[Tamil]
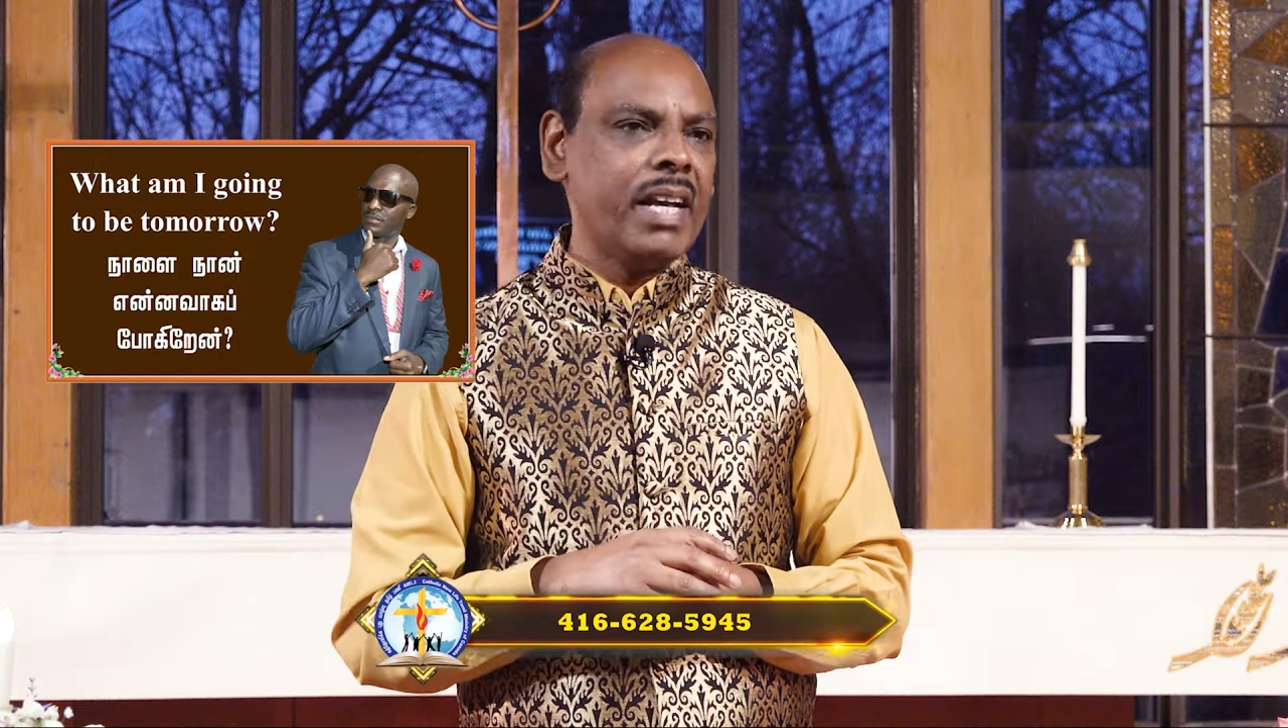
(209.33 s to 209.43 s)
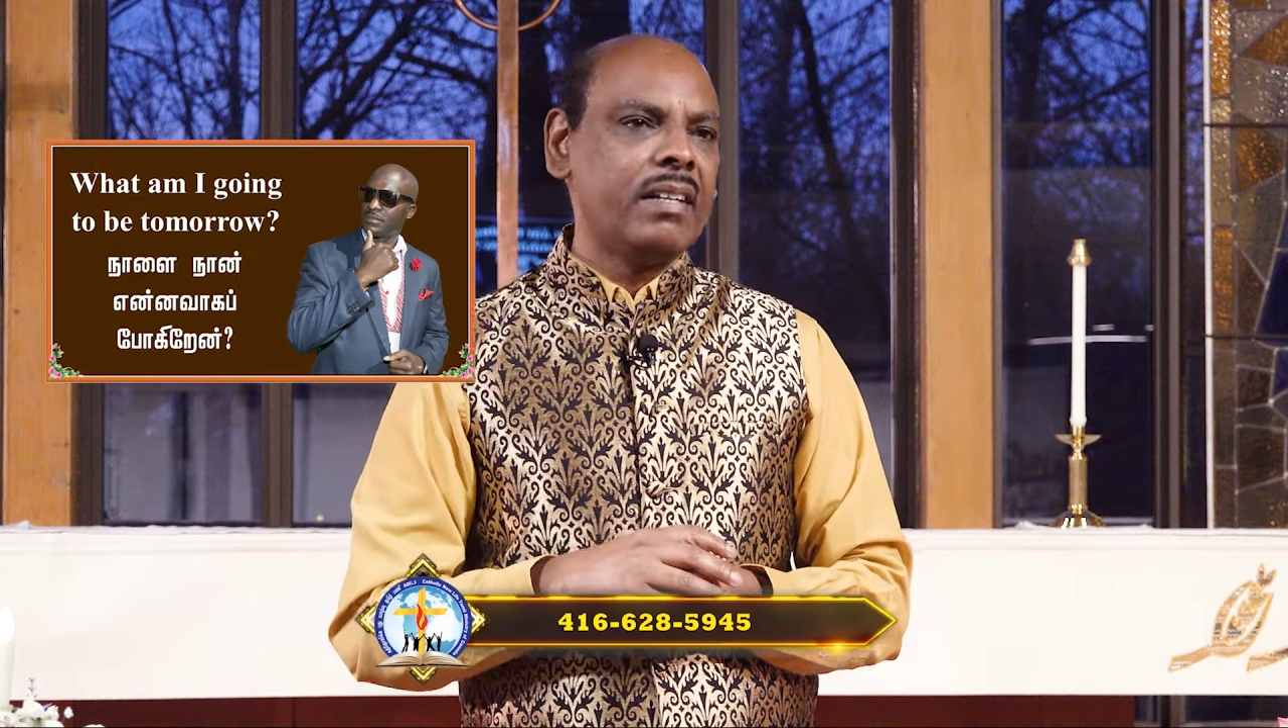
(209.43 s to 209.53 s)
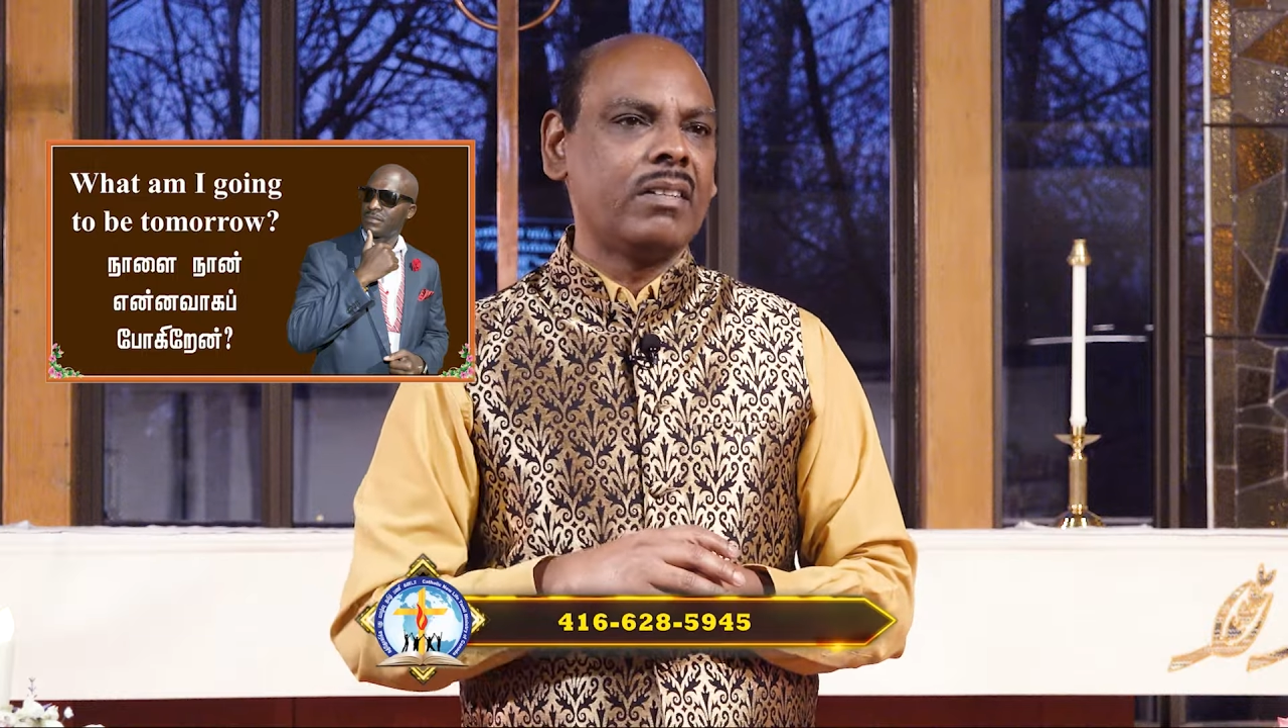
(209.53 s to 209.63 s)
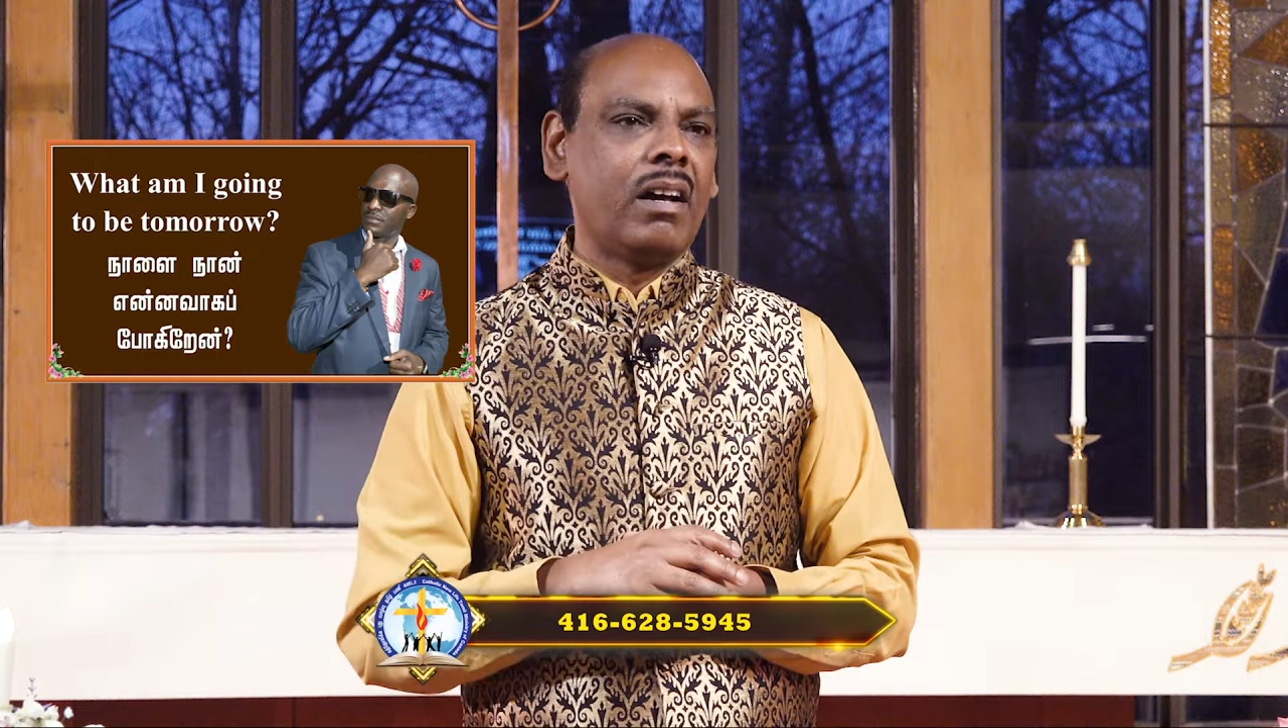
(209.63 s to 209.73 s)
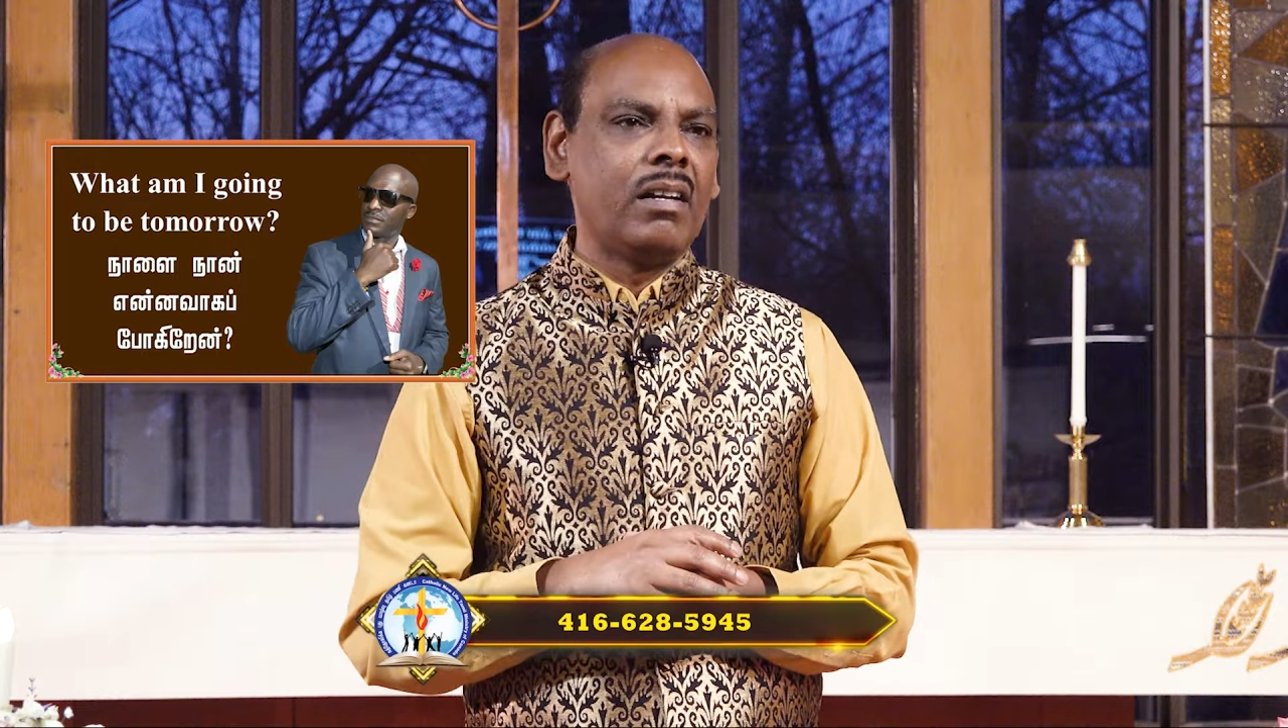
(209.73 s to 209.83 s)

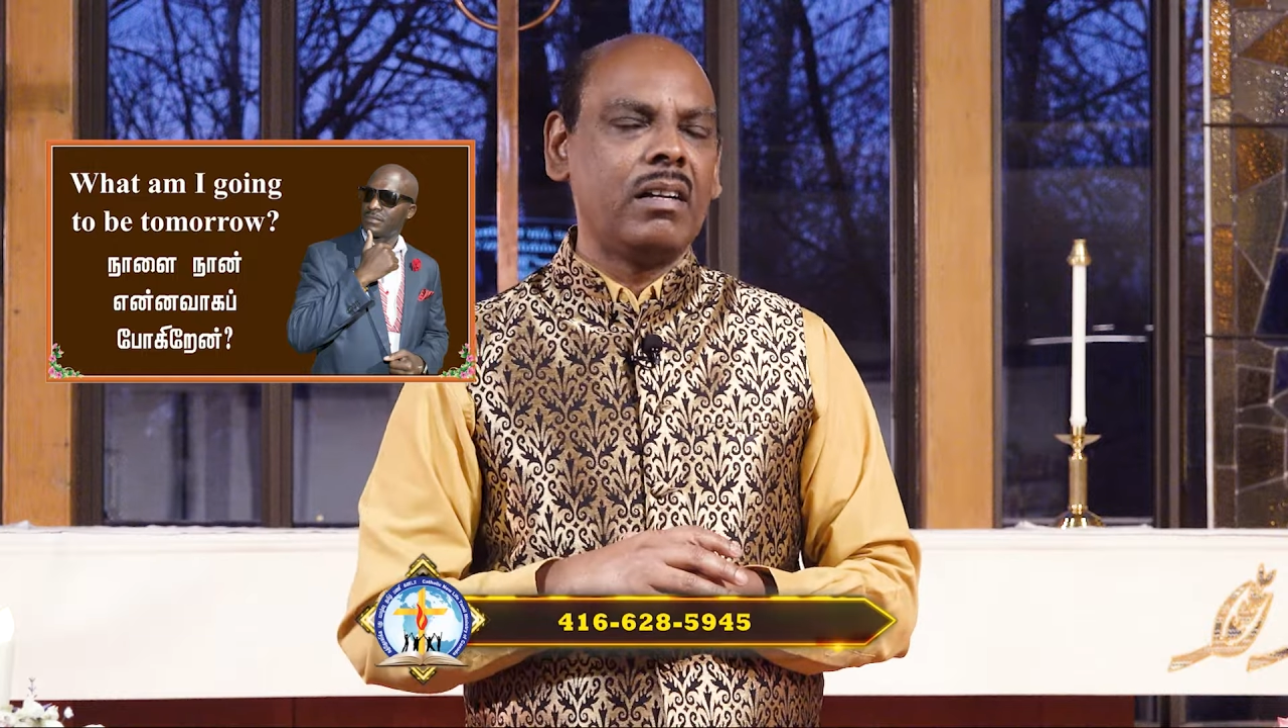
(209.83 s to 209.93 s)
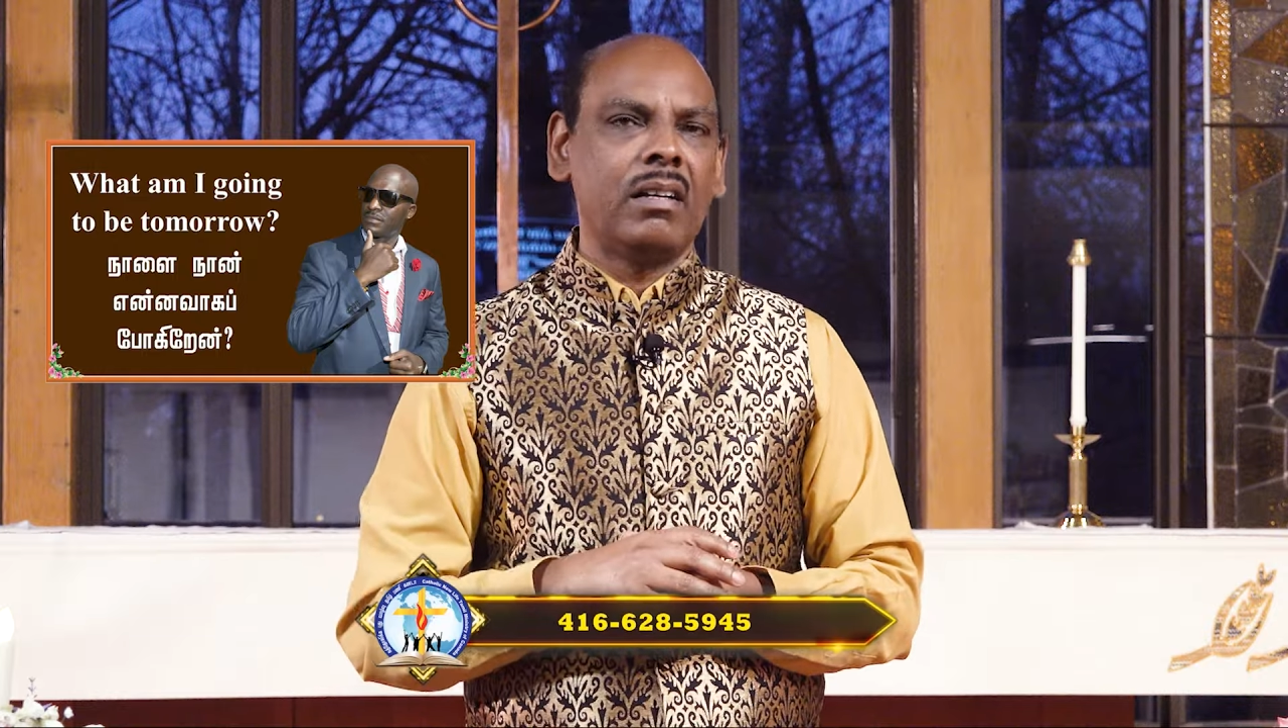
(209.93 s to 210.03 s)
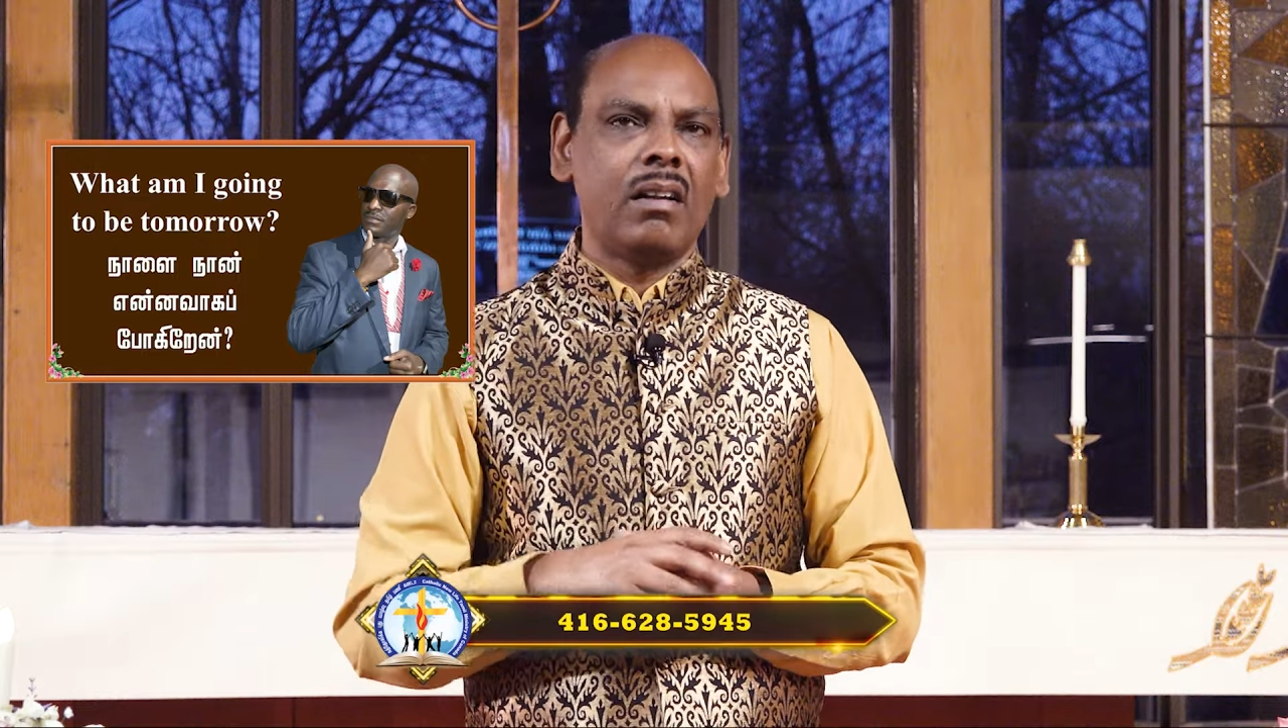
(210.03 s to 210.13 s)
ஏனென்றால்